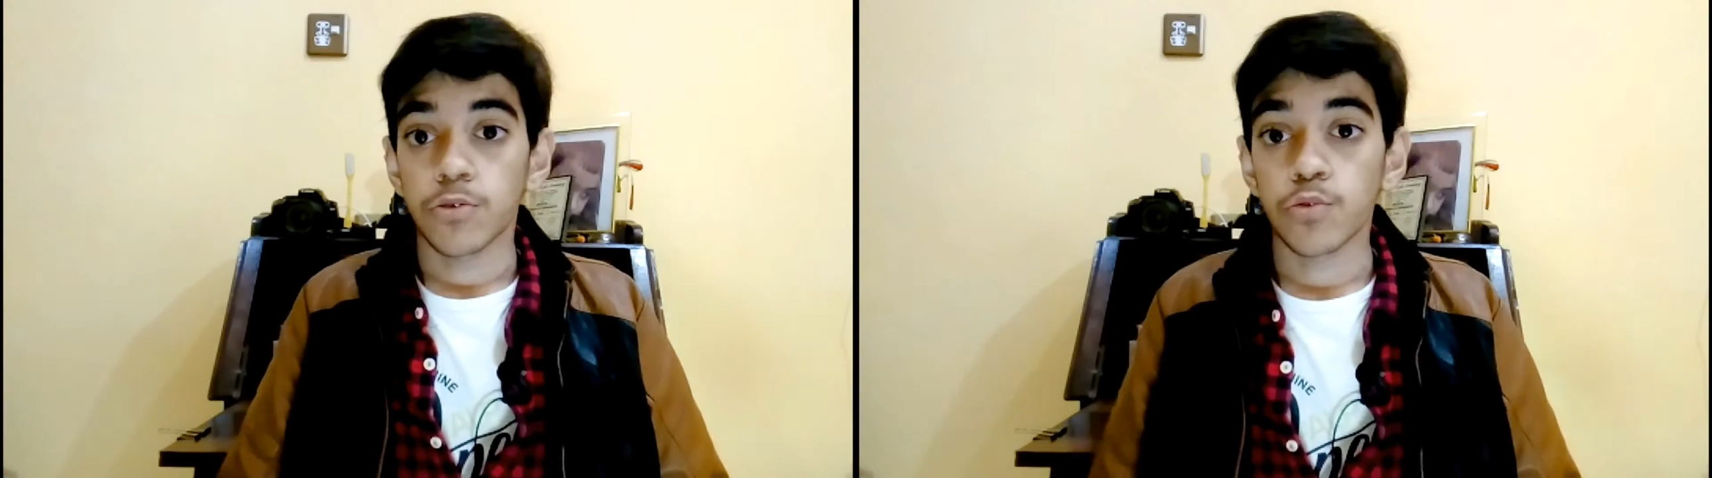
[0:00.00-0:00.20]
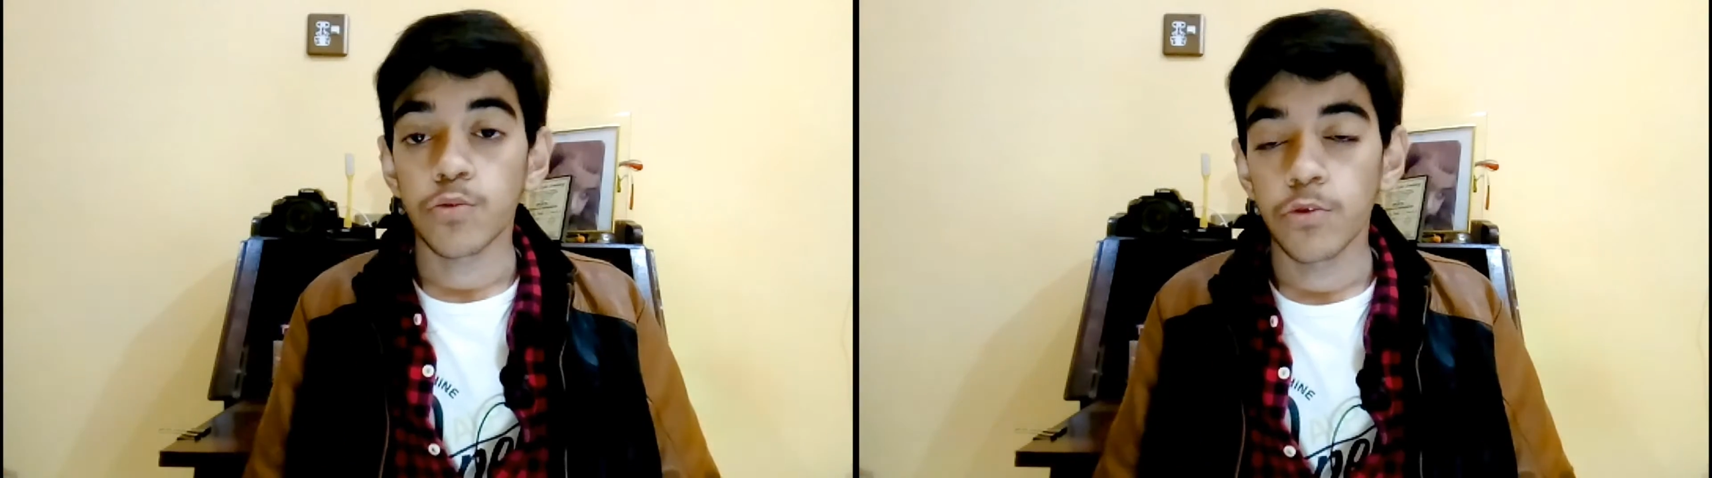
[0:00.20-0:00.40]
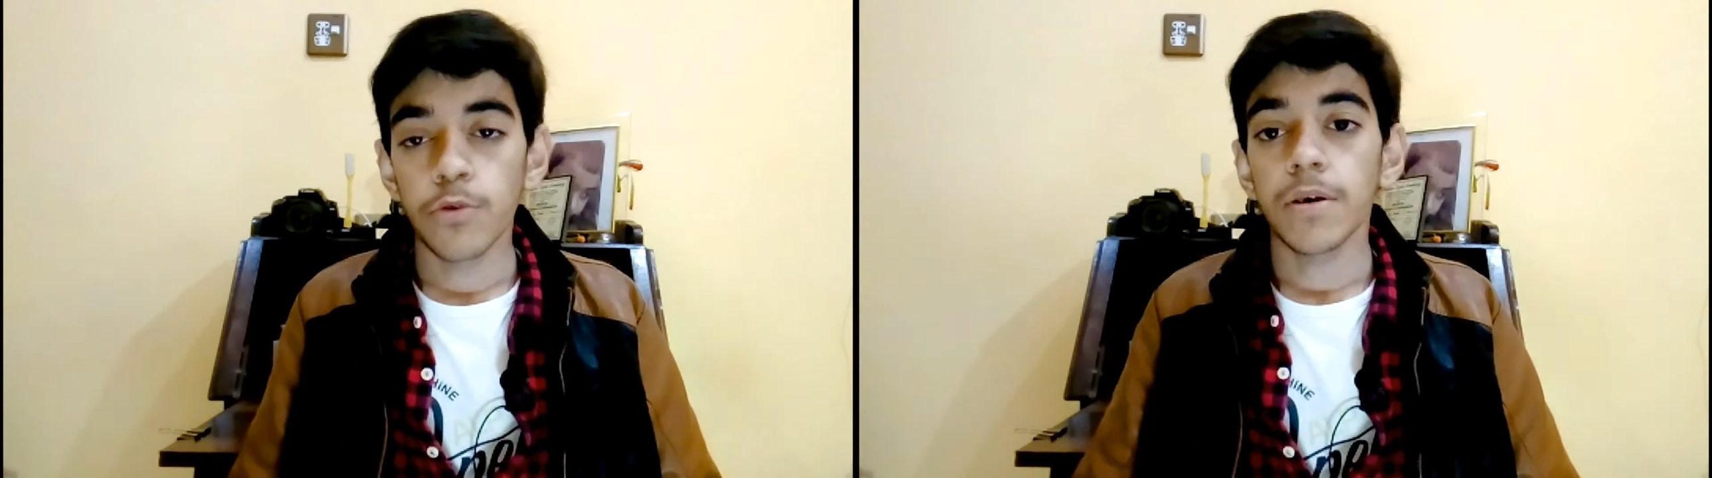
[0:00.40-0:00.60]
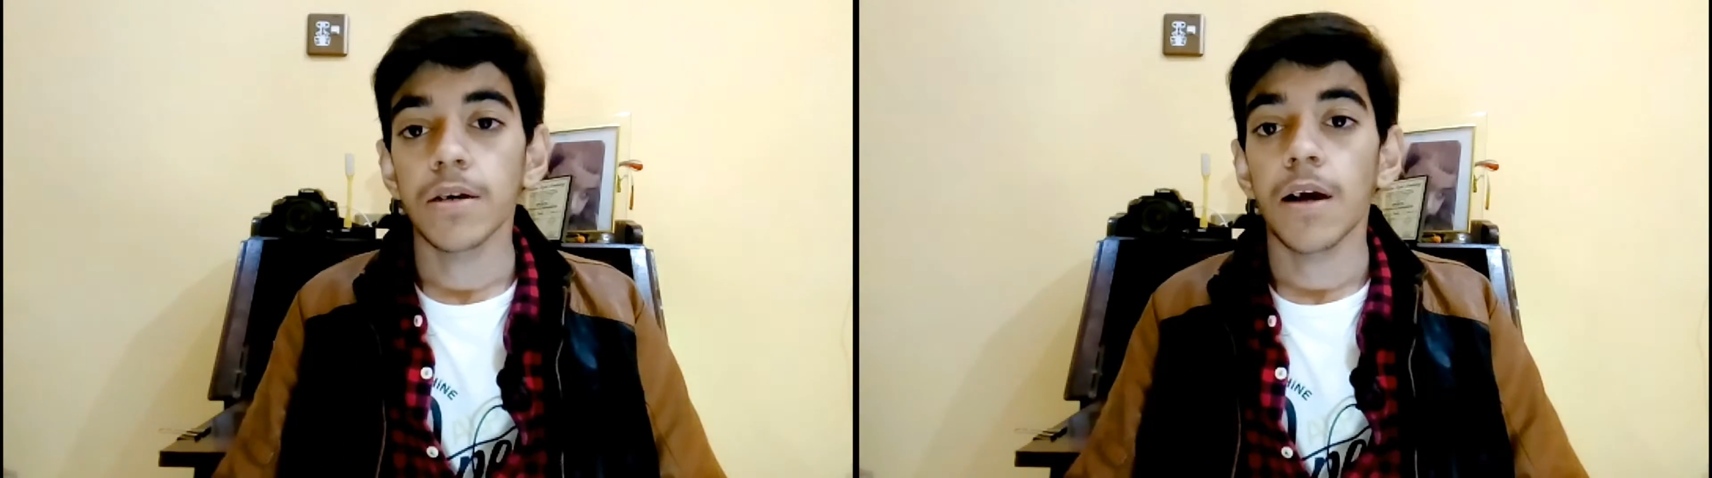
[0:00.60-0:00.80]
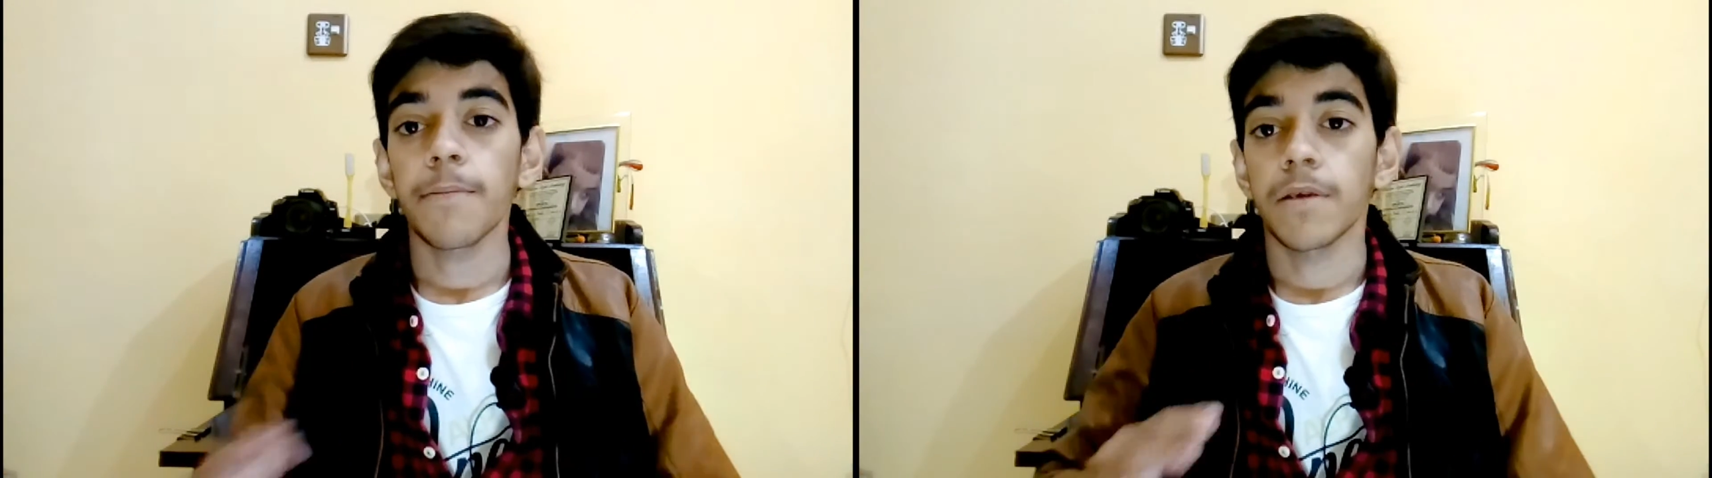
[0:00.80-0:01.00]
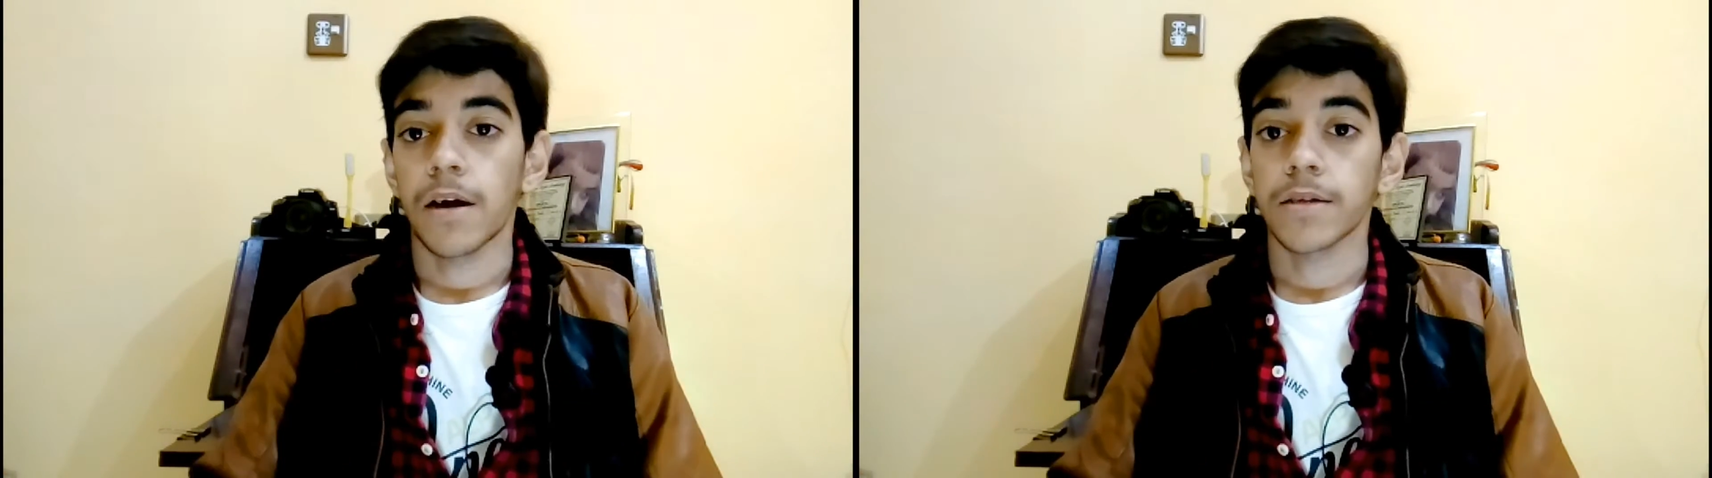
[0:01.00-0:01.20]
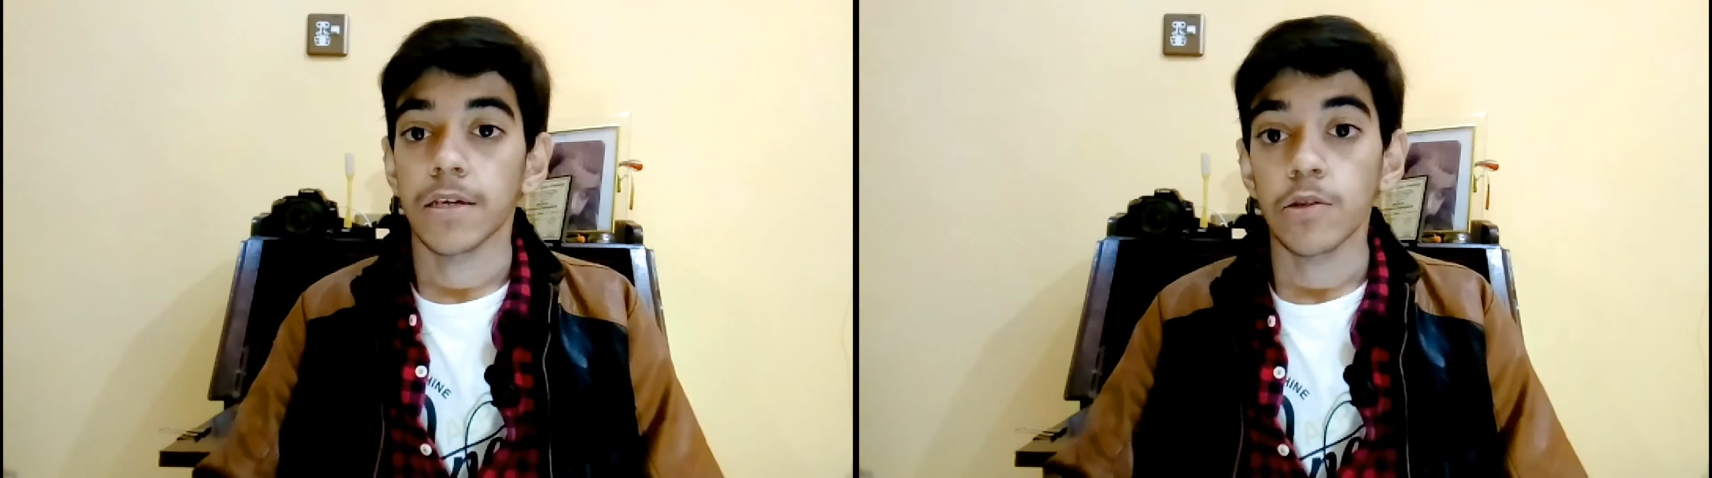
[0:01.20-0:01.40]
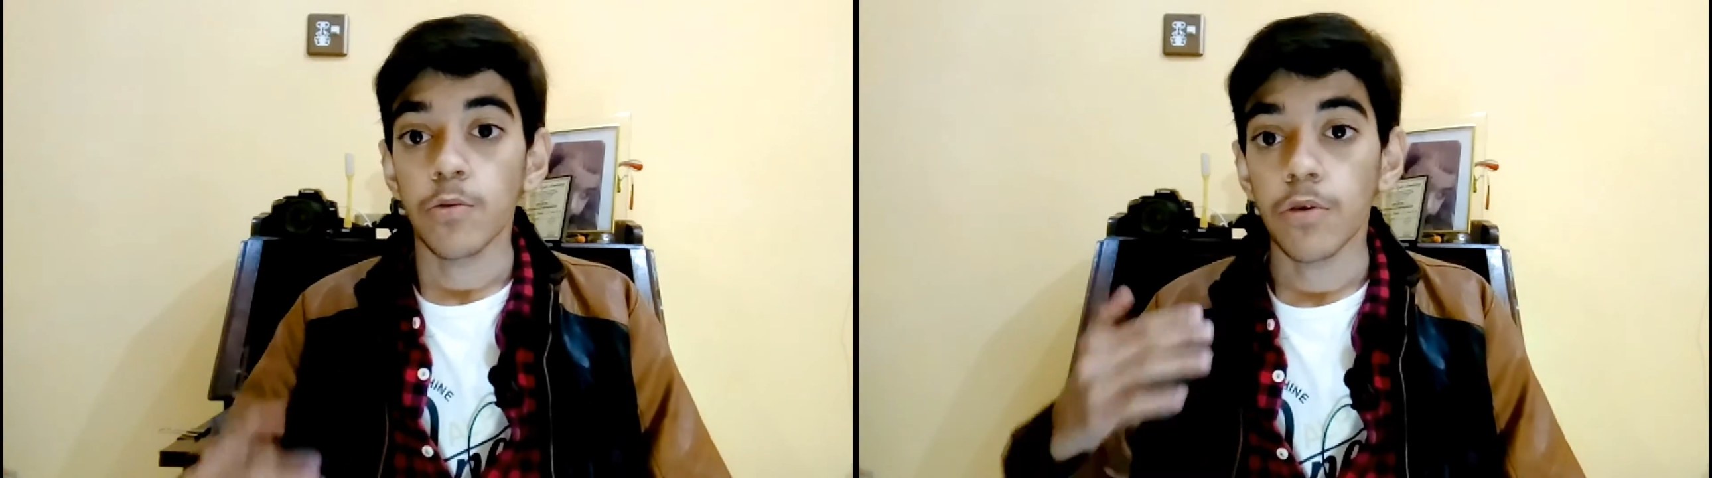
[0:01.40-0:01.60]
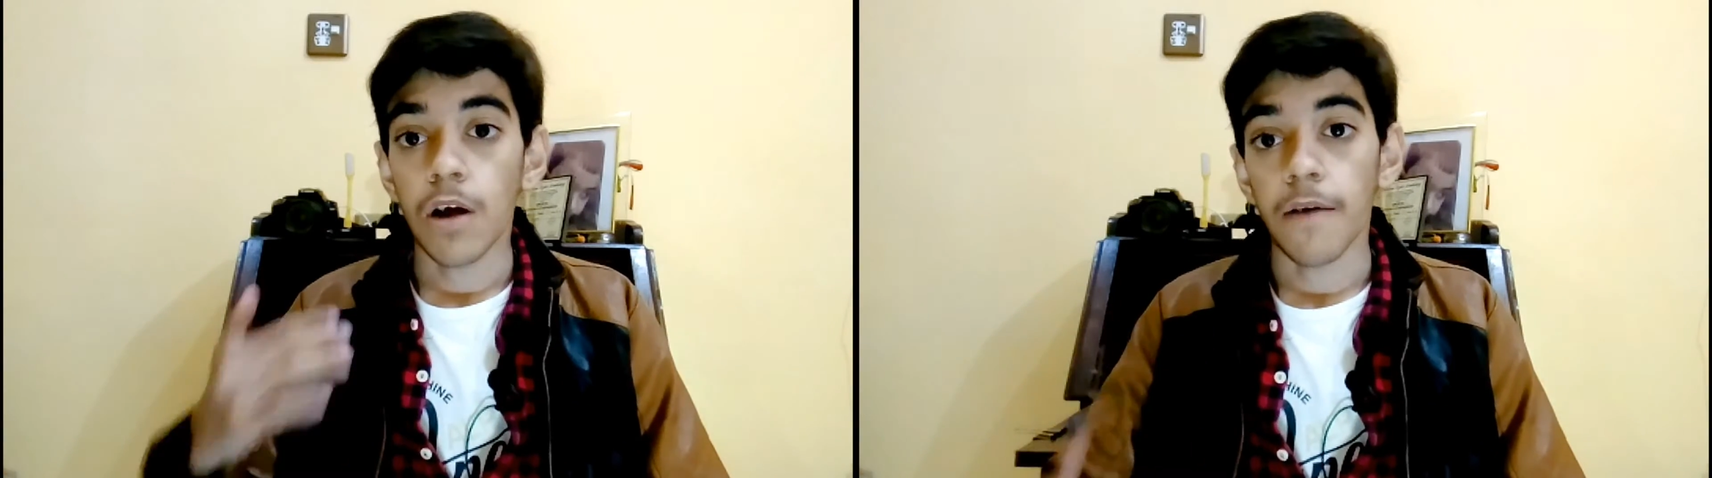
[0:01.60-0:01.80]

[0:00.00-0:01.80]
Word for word: स्टूडियो में अगर आप लगाते हैं तो वो